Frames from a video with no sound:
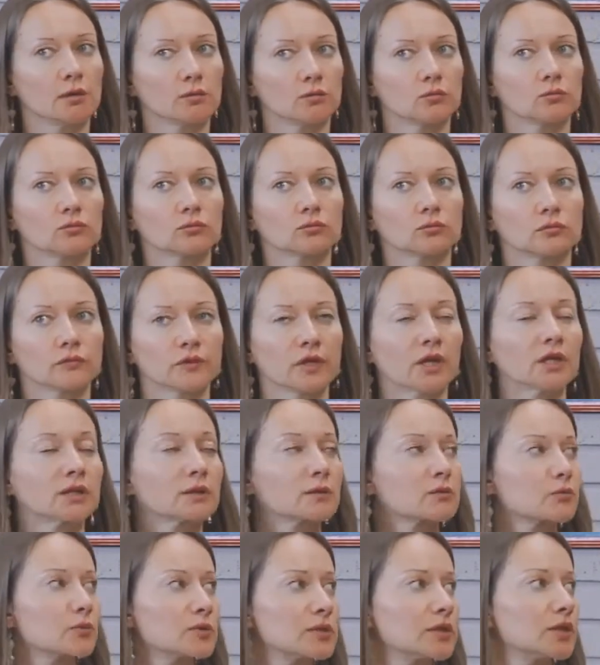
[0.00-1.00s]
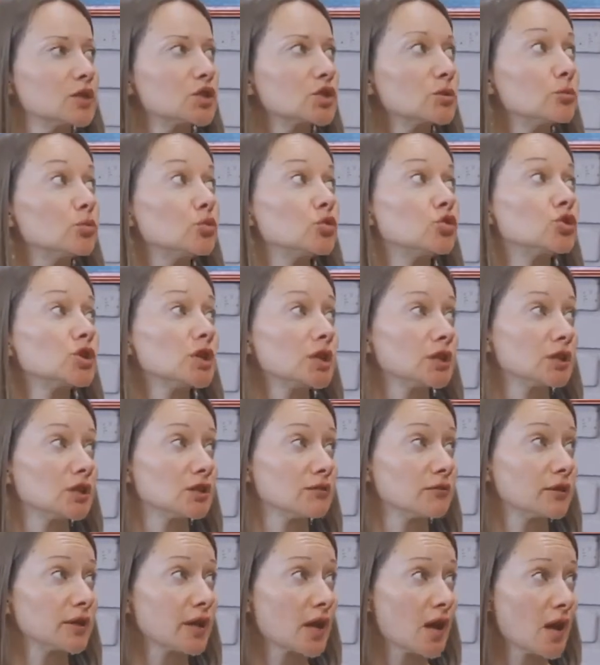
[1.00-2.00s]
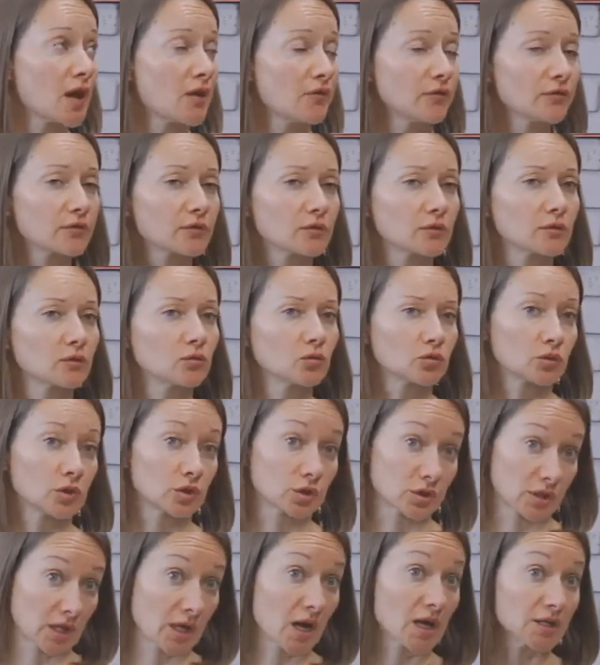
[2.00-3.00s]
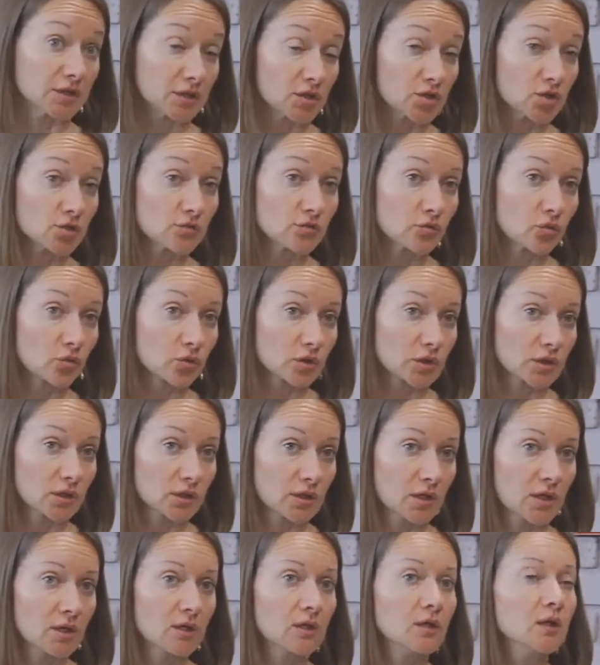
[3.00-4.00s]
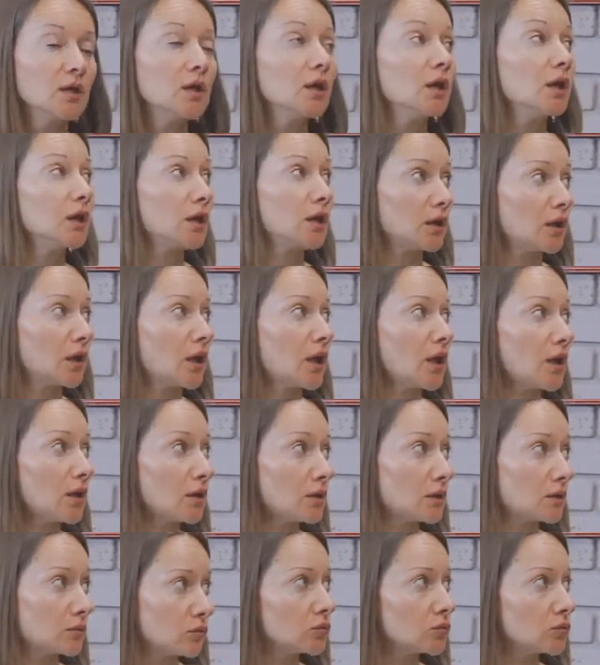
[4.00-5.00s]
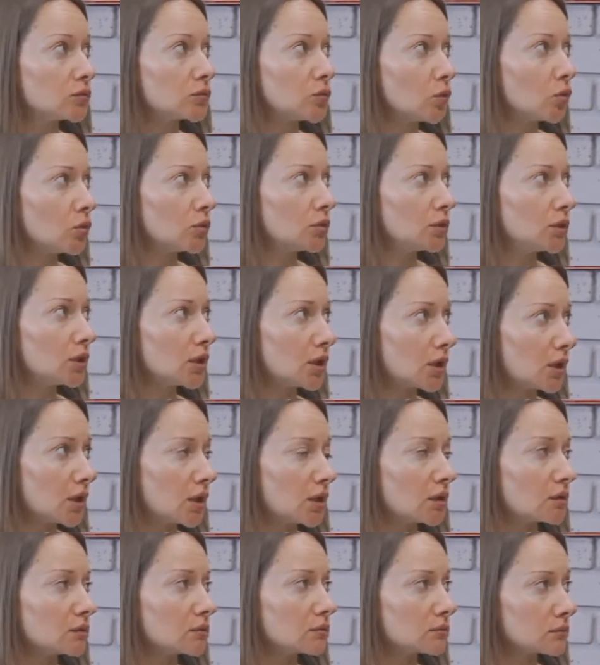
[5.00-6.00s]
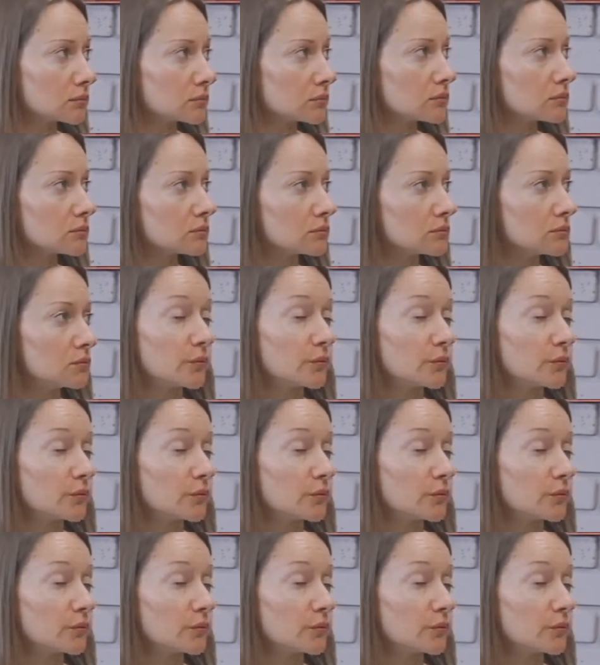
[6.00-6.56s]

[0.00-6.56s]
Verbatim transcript: ну, в некотором смысле даже бюджетный вариант, э, ну, это так как это четверка, Конечно. Э, ну, отдыха, угу,